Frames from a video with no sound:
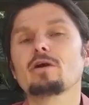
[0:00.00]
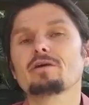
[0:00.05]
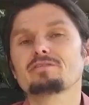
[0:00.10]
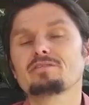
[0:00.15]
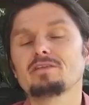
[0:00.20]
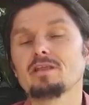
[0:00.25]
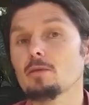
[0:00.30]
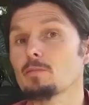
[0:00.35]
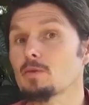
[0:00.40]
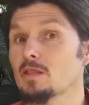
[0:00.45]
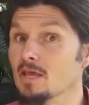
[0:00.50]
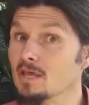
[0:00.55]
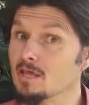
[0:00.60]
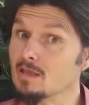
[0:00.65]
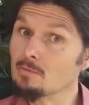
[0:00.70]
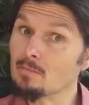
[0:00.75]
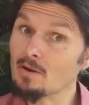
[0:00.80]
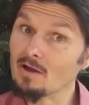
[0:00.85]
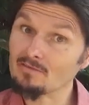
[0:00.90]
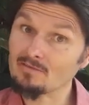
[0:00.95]
acides aminés
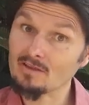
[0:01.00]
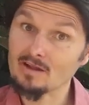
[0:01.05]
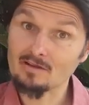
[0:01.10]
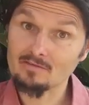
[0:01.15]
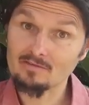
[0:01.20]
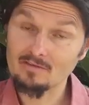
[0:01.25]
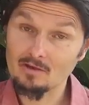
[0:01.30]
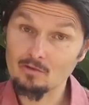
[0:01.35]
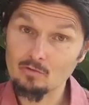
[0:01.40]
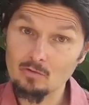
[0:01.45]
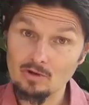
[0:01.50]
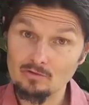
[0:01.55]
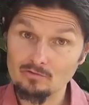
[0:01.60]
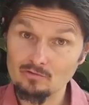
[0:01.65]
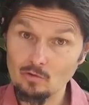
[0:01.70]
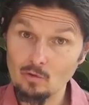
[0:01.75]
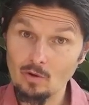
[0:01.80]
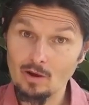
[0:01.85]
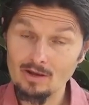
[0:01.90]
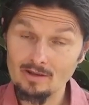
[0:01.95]
qui passent dans la
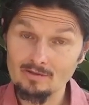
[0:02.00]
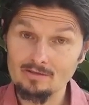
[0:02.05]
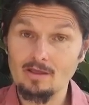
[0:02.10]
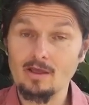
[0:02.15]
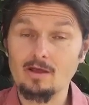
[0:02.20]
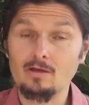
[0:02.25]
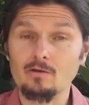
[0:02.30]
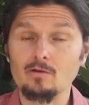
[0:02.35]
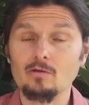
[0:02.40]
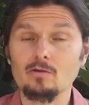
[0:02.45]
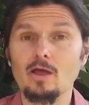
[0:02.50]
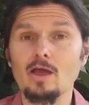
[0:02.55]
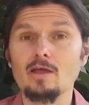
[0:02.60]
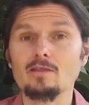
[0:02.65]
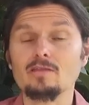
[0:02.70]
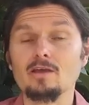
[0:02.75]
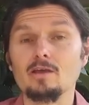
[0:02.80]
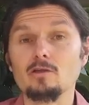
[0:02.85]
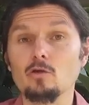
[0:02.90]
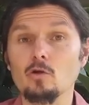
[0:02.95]
circulation euh,
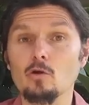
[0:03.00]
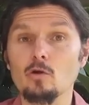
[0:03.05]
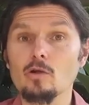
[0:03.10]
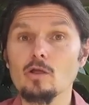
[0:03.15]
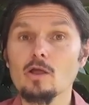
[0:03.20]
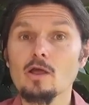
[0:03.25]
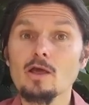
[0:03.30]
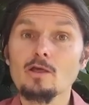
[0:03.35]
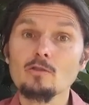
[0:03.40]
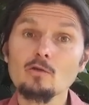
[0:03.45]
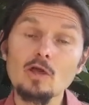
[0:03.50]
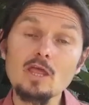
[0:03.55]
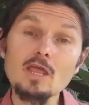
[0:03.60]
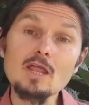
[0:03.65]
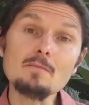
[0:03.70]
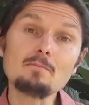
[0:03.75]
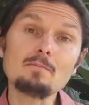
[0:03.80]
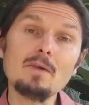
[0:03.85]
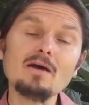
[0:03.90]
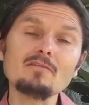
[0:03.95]
intérieure
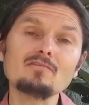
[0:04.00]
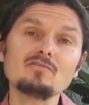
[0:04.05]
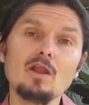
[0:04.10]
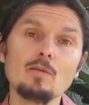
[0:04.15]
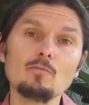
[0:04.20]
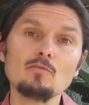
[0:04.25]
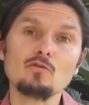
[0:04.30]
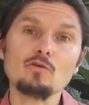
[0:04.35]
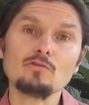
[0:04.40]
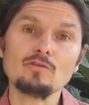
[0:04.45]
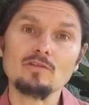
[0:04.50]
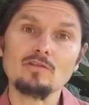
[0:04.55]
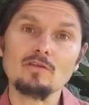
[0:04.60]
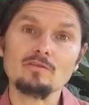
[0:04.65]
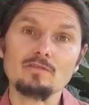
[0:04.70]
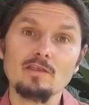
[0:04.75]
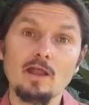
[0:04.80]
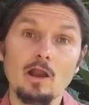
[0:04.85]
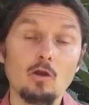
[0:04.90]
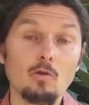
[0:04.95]
Ils passent la muqueuse
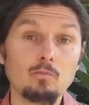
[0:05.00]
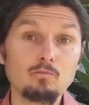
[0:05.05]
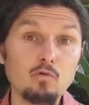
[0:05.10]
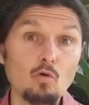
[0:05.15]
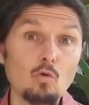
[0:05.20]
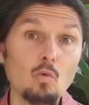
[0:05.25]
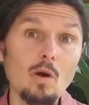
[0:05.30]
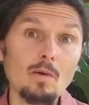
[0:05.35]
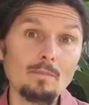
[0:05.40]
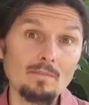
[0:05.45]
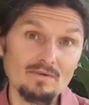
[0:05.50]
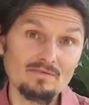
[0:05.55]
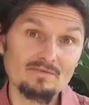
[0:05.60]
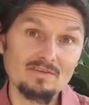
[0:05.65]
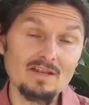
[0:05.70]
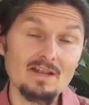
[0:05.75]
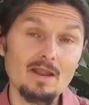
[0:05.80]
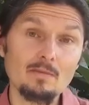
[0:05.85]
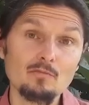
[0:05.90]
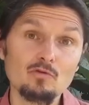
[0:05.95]
intestinale. Alors pourquoi
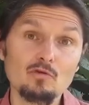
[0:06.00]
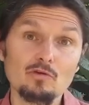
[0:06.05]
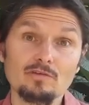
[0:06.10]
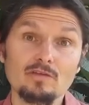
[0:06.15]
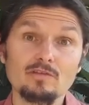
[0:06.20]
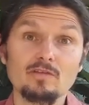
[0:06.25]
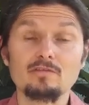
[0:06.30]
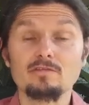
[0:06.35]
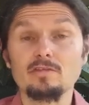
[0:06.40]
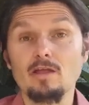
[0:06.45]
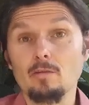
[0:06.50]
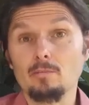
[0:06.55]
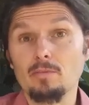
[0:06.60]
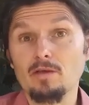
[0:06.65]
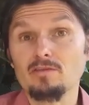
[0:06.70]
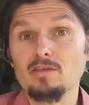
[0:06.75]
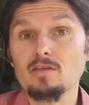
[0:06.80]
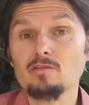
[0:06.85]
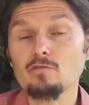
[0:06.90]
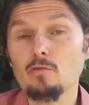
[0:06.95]
passe-t-il la muqueuse intestinale
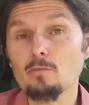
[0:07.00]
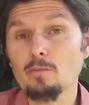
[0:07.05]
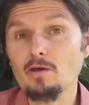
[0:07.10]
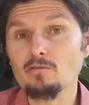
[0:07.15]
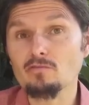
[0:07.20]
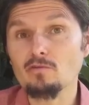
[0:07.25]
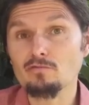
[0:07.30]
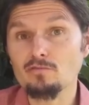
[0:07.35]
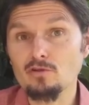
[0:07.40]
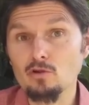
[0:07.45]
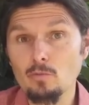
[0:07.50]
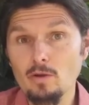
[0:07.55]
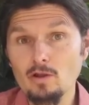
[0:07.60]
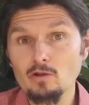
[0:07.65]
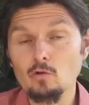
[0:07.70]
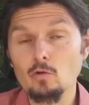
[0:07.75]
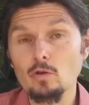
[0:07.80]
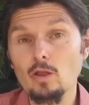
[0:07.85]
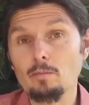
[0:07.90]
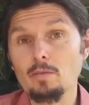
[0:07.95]
Parce qu'il se passe un
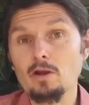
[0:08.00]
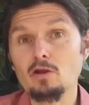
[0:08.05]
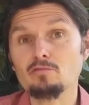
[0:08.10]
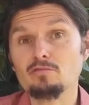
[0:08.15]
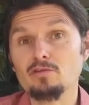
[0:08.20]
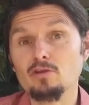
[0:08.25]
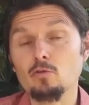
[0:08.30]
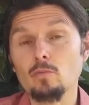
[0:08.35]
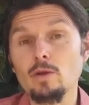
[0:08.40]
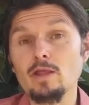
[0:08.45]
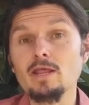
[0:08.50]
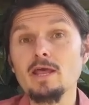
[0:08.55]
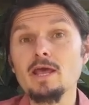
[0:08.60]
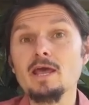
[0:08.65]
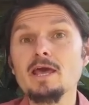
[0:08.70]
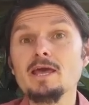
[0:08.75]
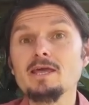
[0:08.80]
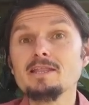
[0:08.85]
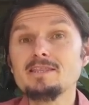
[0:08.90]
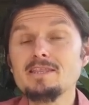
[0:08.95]
phénomène qu'on appelle le phénomène
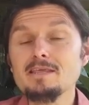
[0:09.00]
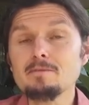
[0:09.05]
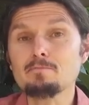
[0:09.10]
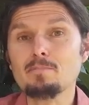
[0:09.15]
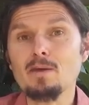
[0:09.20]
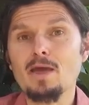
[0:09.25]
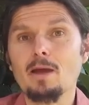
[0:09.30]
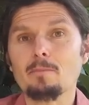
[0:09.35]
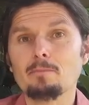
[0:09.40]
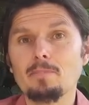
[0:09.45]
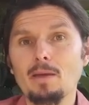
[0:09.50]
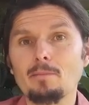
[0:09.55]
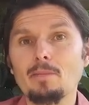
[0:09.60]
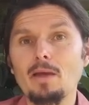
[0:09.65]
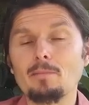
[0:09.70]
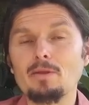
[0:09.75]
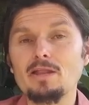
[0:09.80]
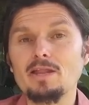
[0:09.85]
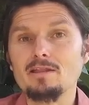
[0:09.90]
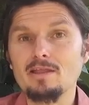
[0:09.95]

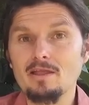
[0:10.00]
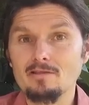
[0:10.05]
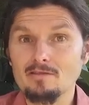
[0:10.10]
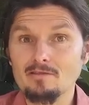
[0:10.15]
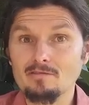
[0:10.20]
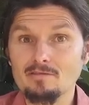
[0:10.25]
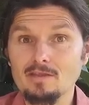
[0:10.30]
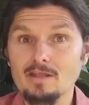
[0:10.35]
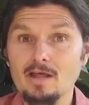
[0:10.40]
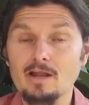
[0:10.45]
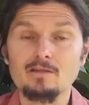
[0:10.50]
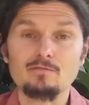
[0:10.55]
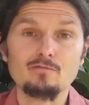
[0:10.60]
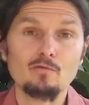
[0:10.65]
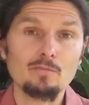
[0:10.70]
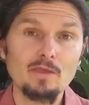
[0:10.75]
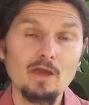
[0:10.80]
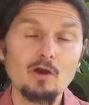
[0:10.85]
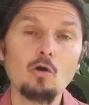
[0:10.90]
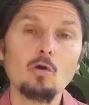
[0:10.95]
d'hyperperméabilité intestinale. Il
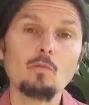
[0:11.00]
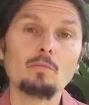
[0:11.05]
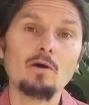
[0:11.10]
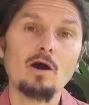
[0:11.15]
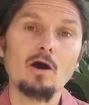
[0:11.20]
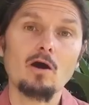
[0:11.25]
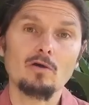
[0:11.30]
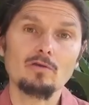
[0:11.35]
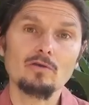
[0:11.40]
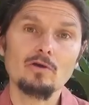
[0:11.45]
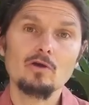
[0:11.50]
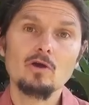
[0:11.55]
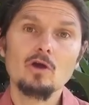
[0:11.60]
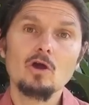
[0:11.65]
faut bien comprendre